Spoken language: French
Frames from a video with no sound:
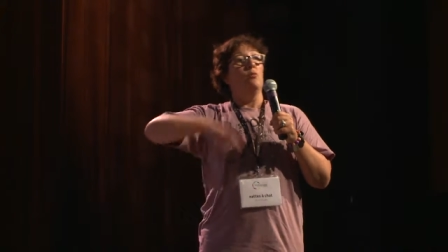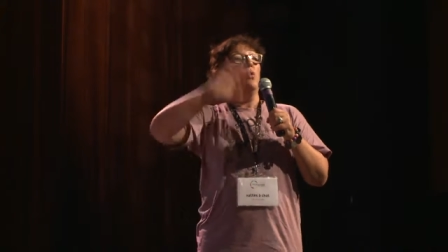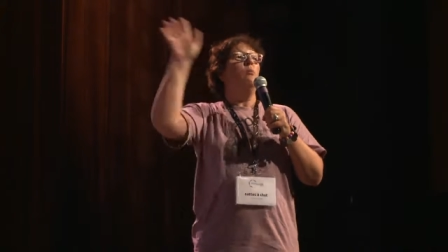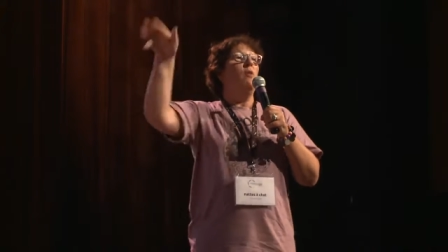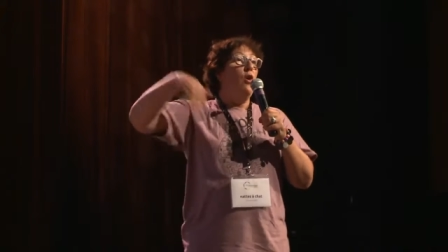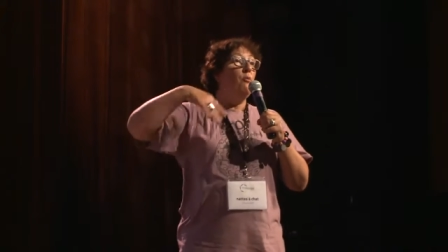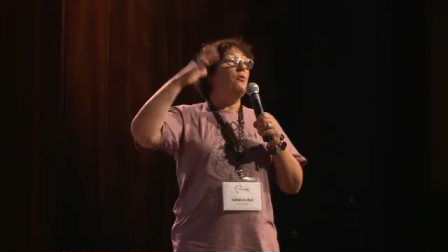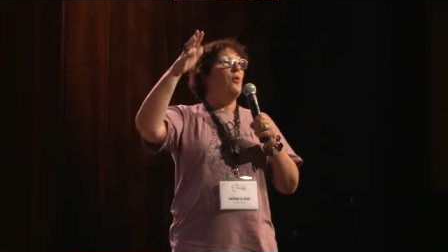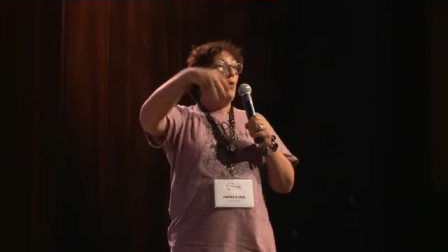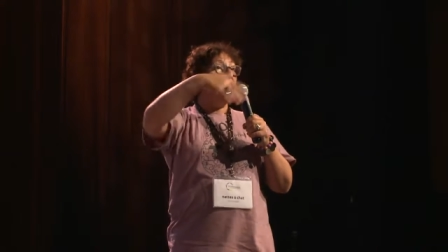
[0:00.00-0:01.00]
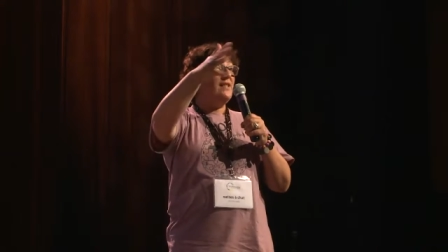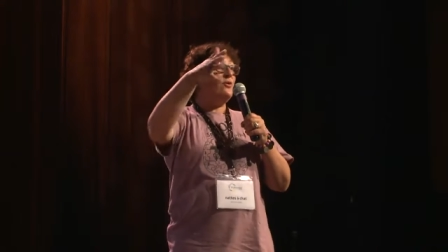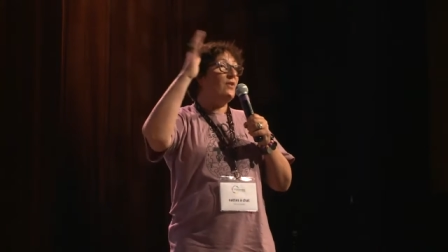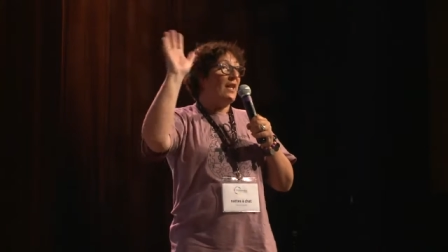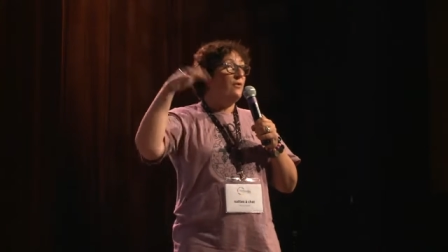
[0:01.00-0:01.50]
Bon, on, peut, on,
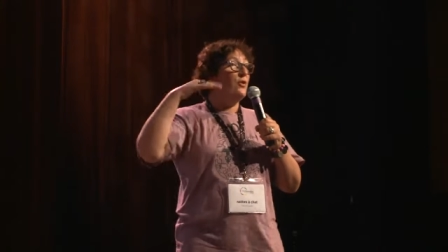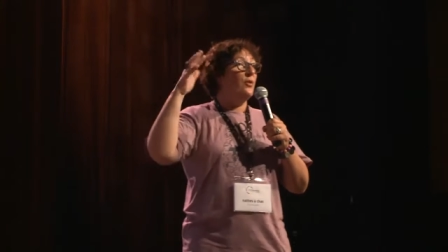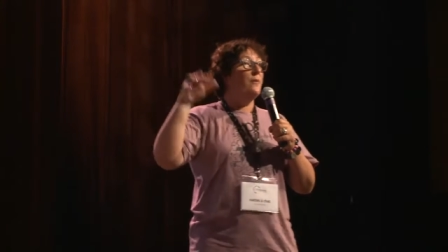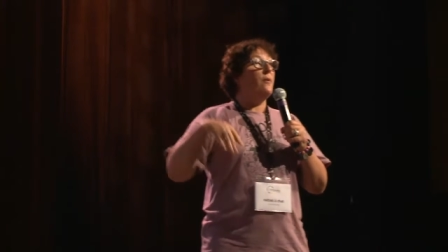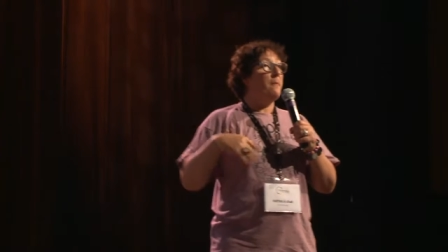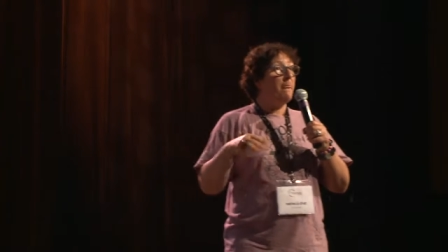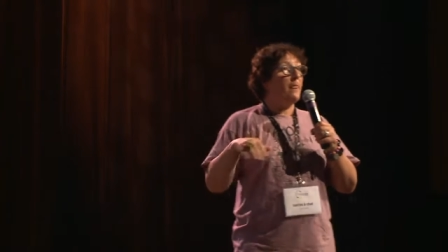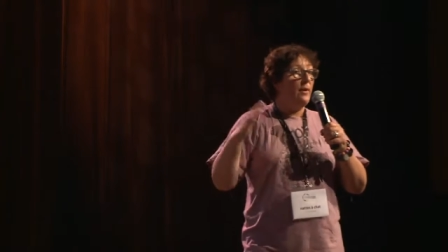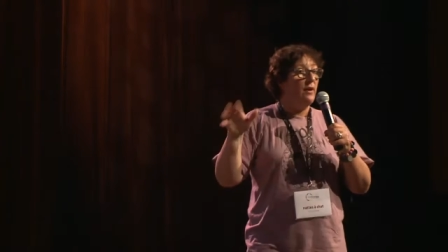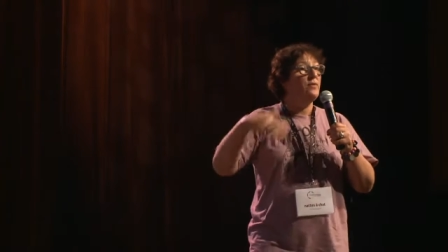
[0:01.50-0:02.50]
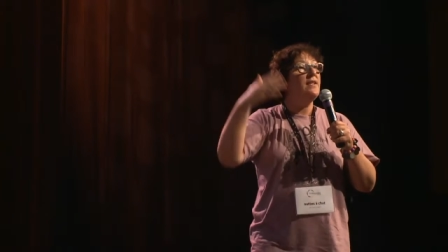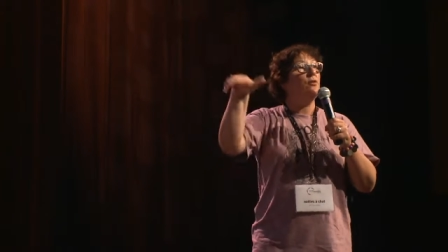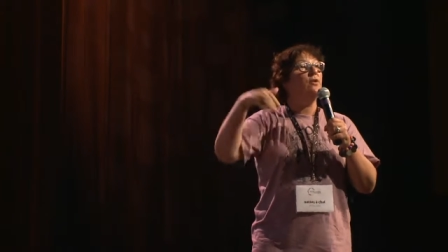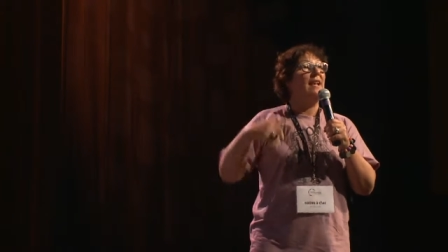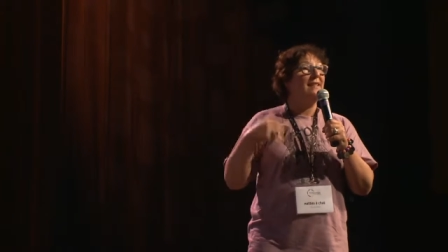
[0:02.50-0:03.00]
discutera, de, ouais, on
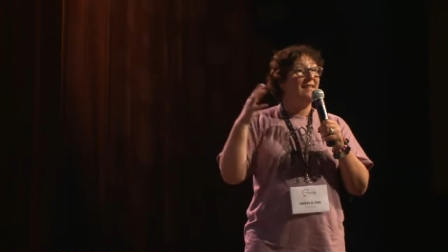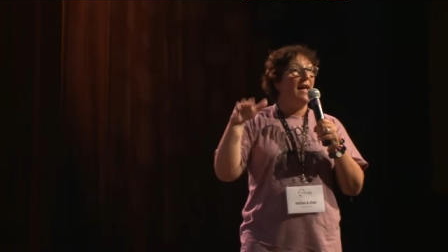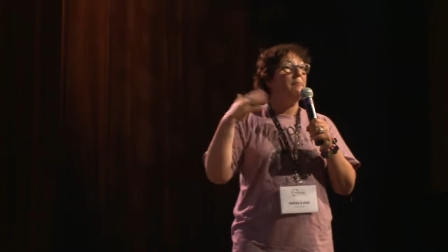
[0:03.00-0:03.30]
discutera de ça